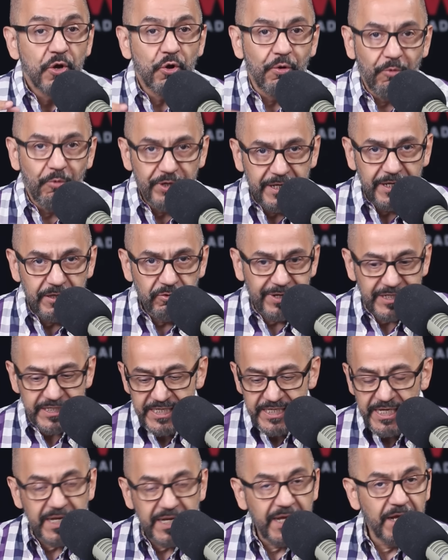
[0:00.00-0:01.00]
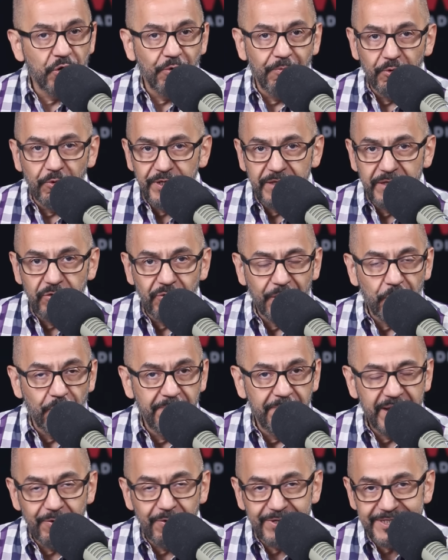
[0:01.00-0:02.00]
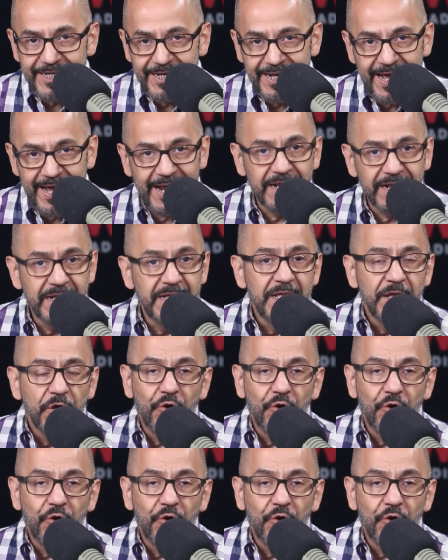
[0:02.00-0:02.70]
como yendo al cine, como yendo a comer o a cenar,